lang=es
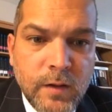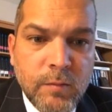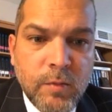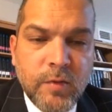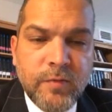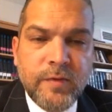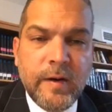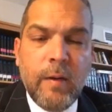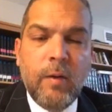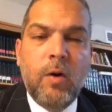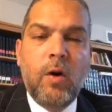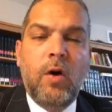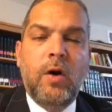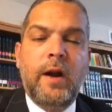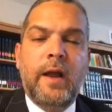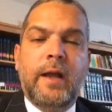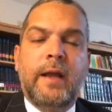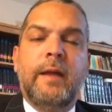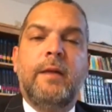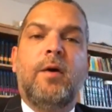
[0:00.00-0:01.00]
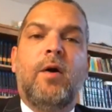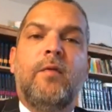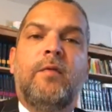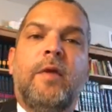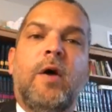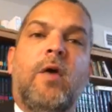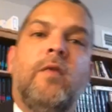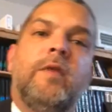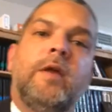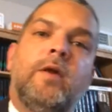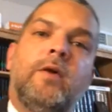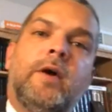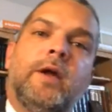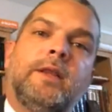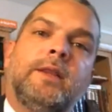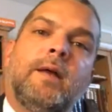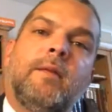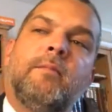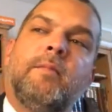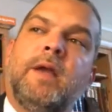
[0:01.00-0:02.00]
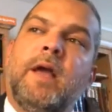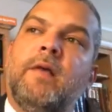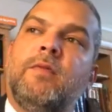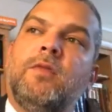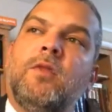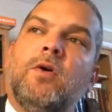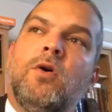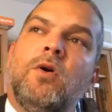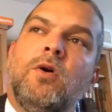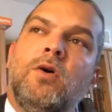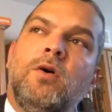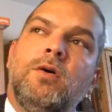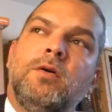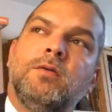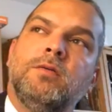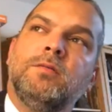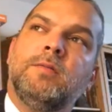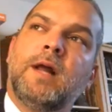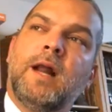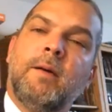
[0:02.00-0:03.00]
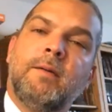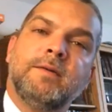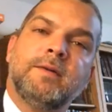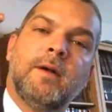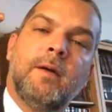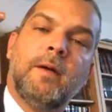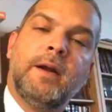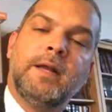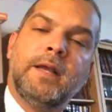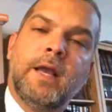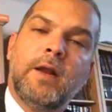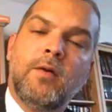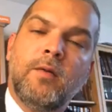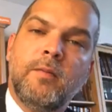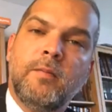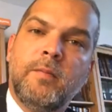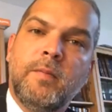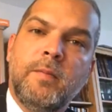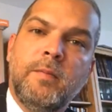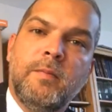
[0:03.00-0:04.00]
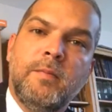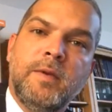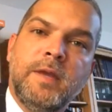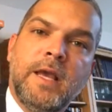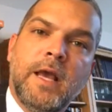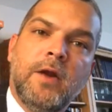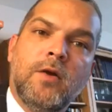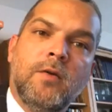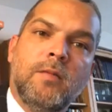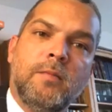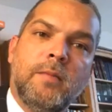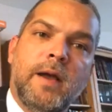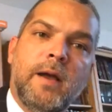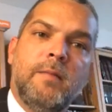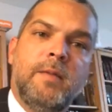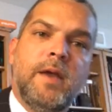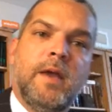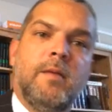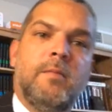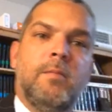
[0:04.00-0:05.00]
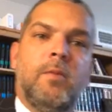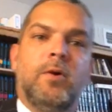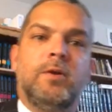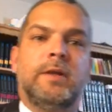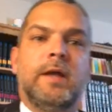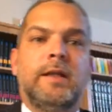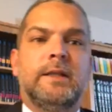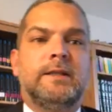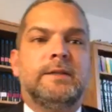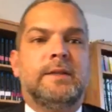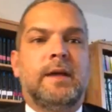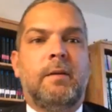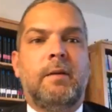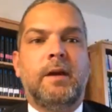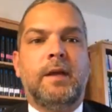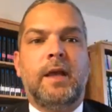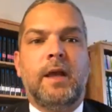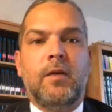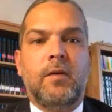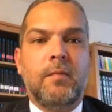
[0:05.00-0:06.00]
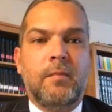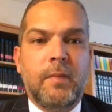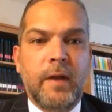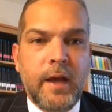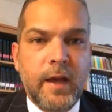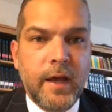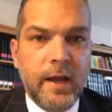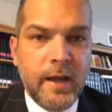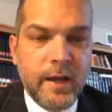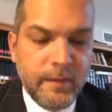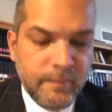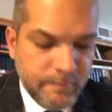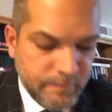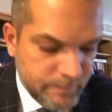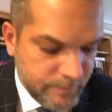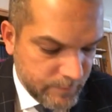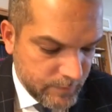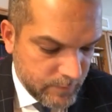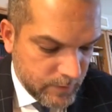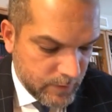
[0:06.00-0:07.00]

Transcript: Por favor, escriban de dónde nos están viendo para saber quién nos, quién nos ve. Bien importante saber quién nos ve.